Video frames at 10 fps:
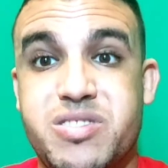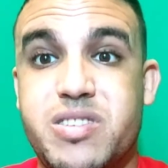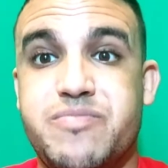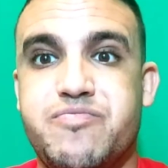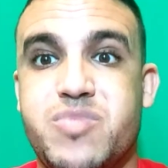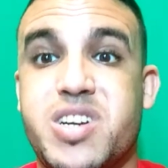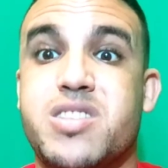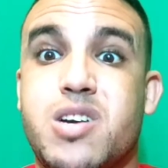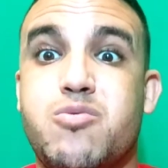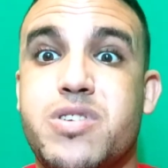شتي
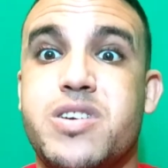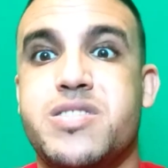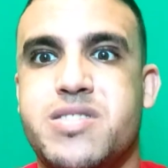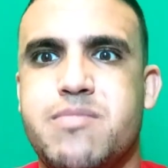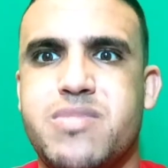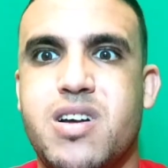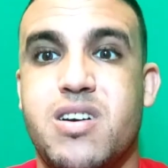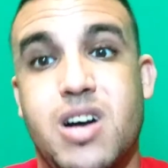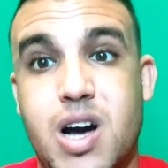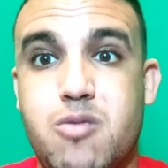كدور الصمته
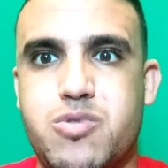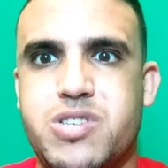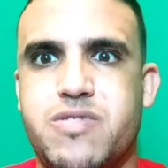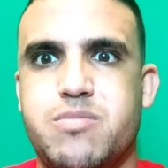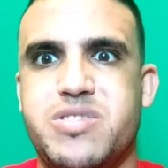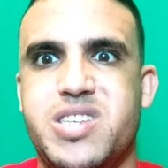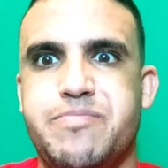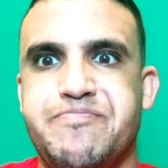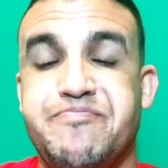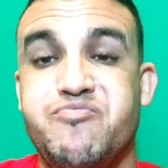ها هو جبت
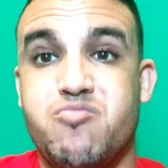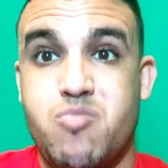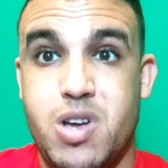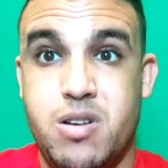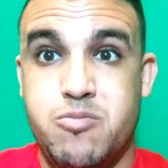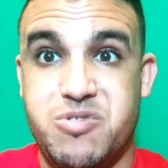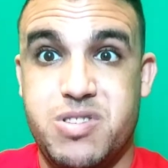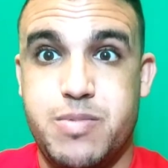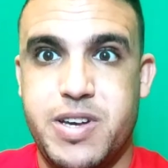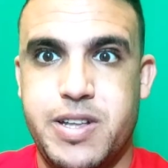البزين
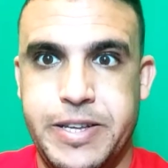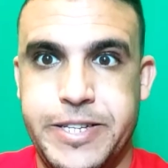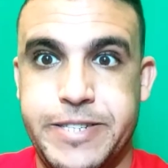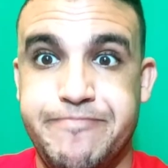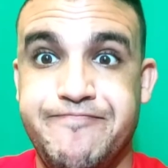المصيبك عليه